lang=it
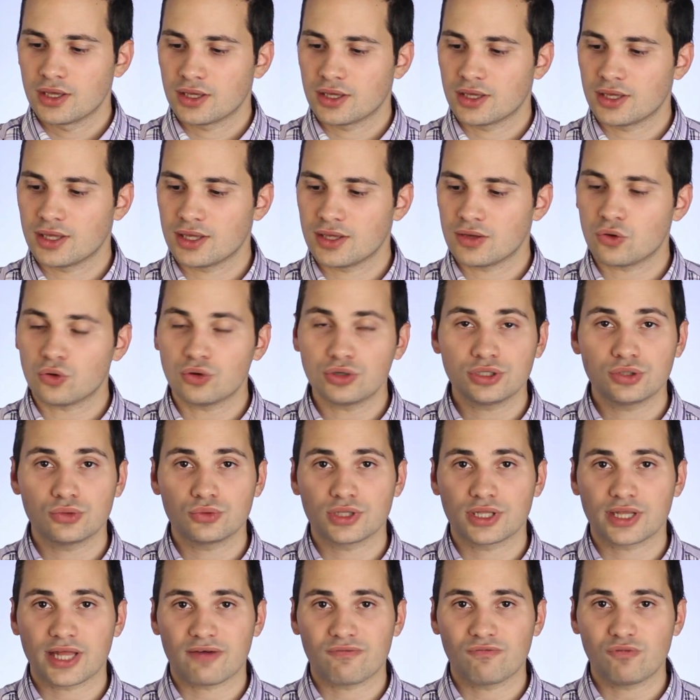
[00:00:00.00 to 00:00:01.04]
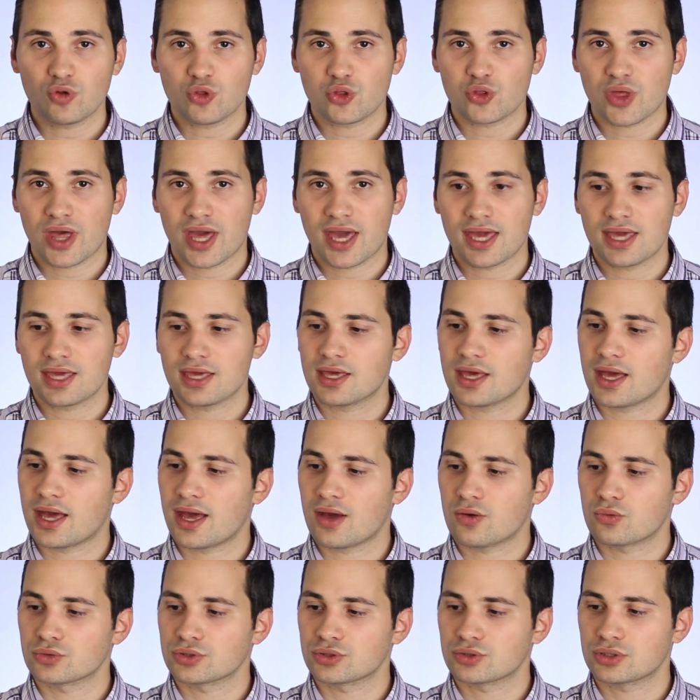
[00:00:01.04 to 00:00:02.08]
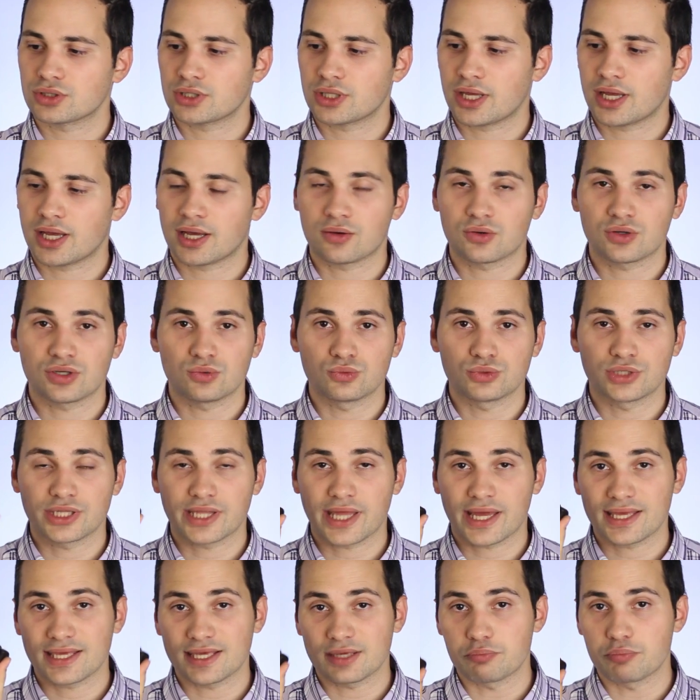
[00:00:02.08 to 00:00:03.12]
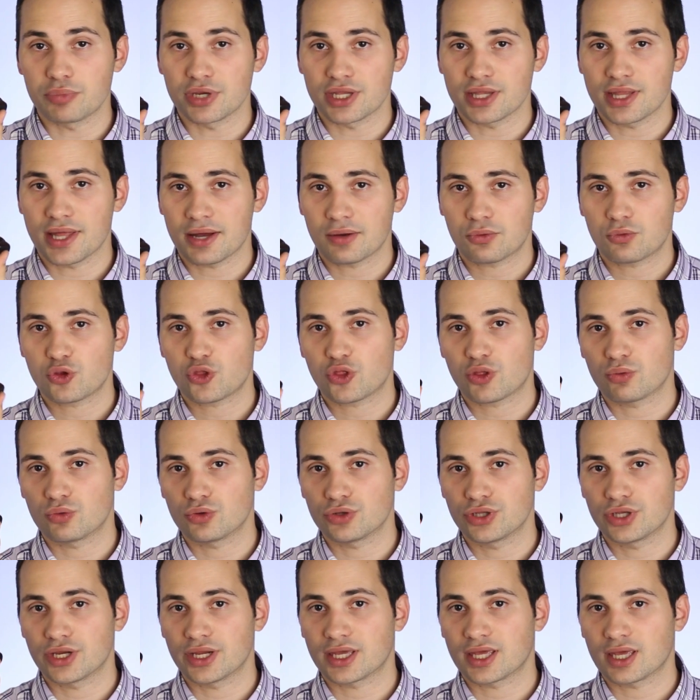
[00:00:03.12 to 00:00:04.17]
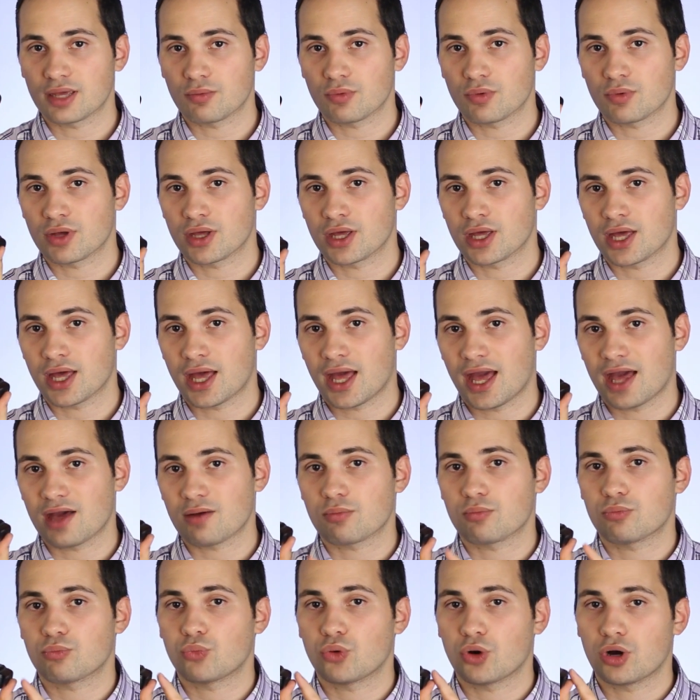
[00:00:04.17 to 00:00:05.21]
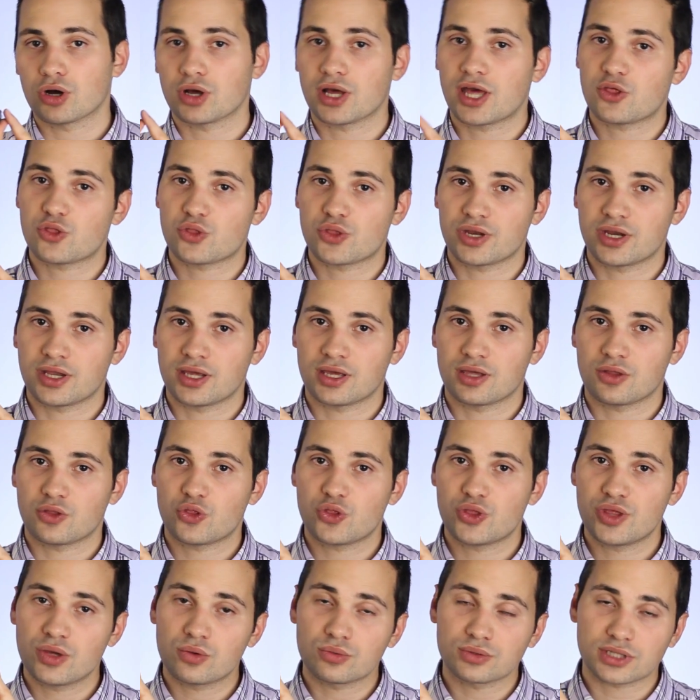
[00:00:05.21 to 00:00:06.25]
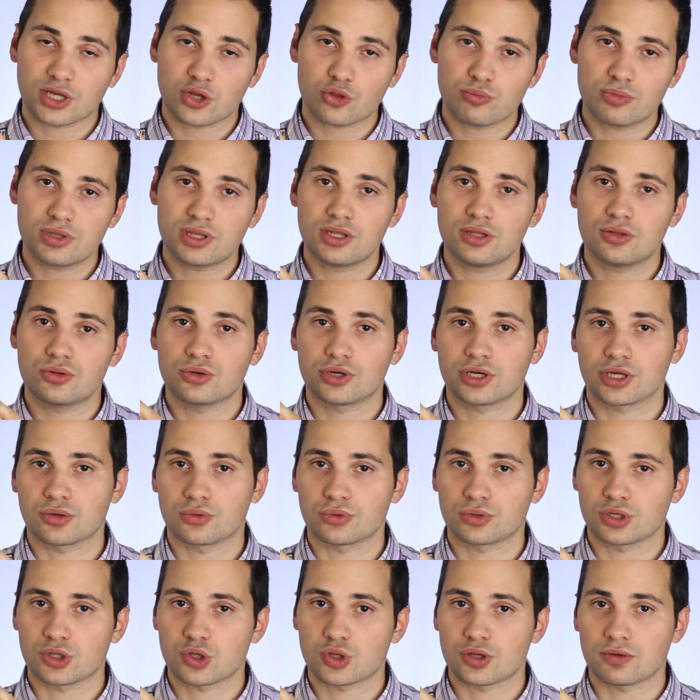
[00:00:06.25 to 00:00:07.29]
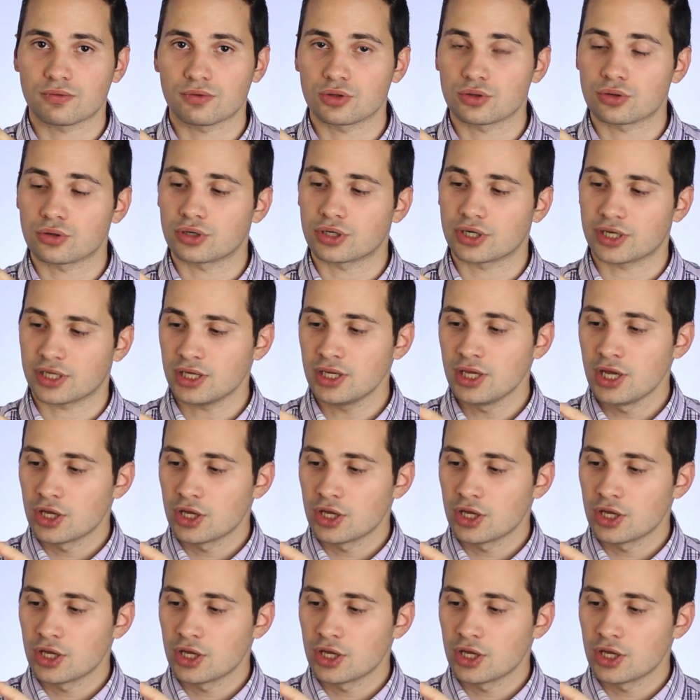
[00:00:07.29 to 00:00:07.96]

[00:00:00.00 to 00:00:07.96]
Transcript: E ogni unità V6 è una unità ibrida, questo vuol dire che eh, è, può essere sia un trasmettitore che un ricevitore.